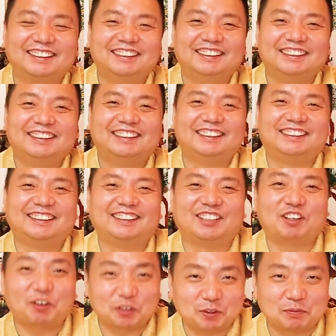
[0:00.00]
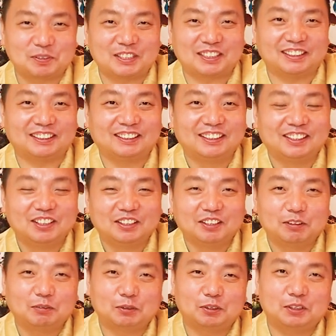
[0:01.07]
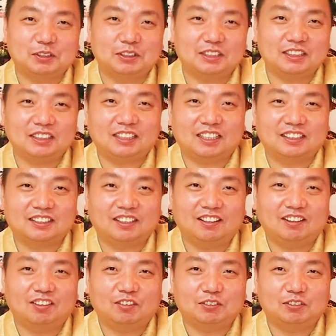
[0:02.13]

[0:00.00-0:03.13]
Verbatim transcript: 어려워요? 그 어렵지. 뭐 특징이라는가?